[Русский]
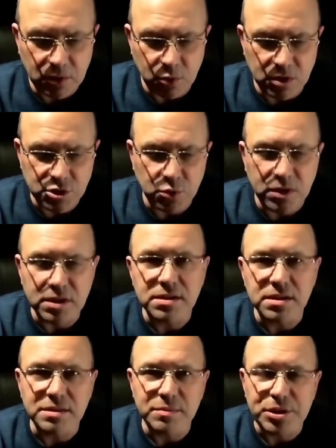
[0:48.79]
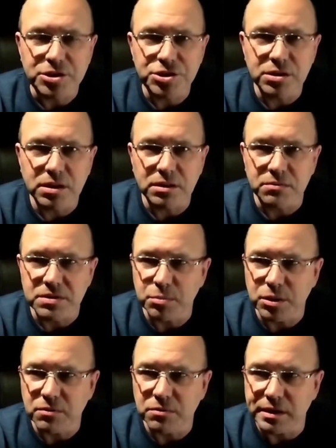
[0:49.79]
Ну а что касается причины этого
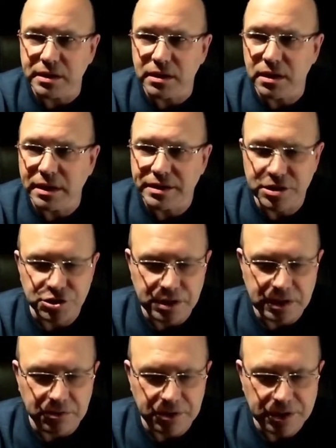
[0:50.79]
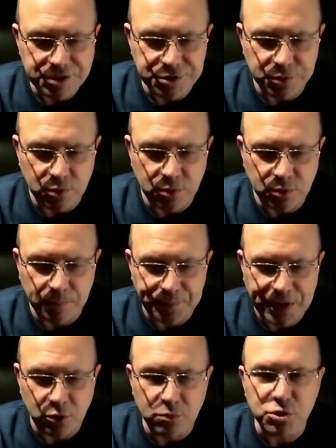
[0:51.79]
заболевания, я, конечно, не врач,
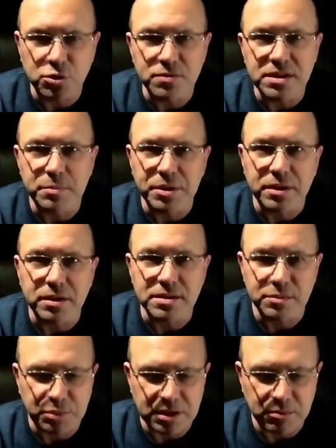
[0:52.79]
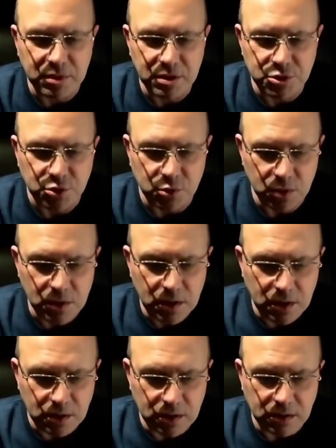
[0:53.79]
но я думаю, что все прекрасно понимают, что
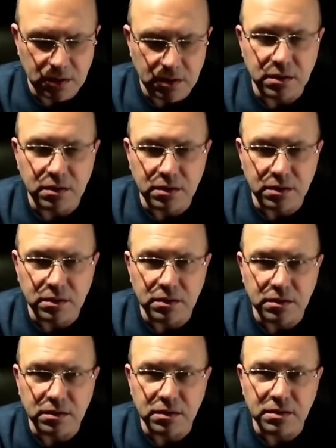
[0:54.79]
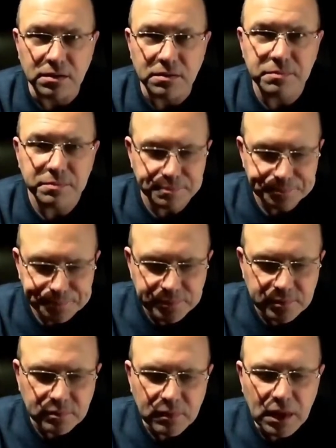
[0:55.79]
э,
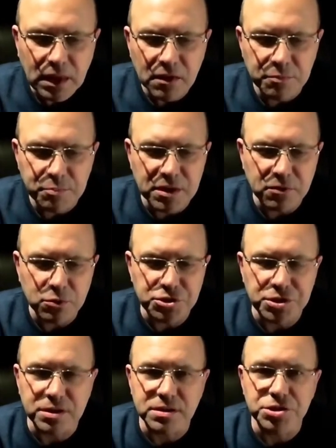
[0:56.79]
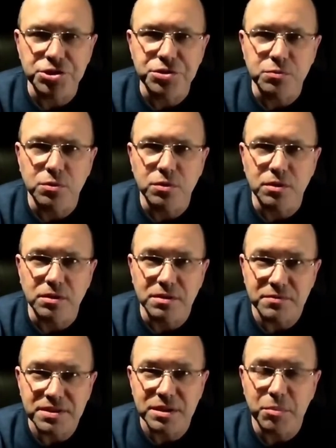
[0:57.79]
первую очередь, из-за
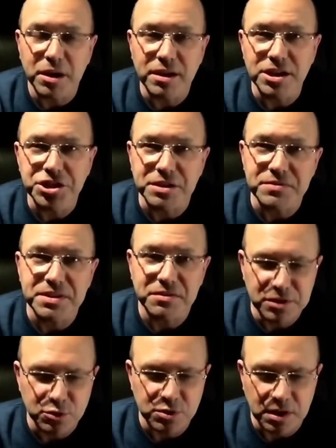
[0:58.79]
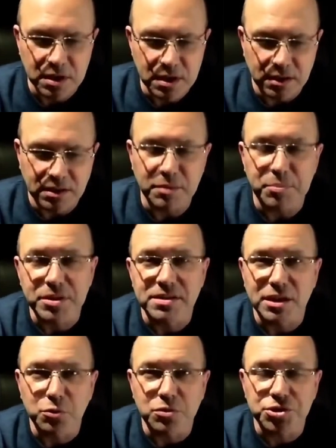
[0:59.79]
чего э, все болячки, все вирусы, да,
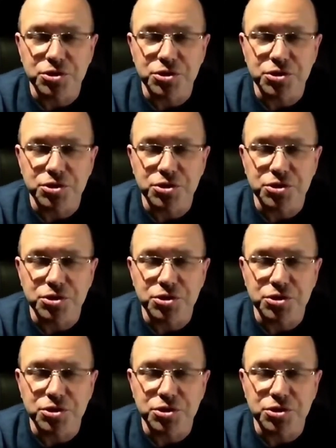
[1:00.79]
пристают к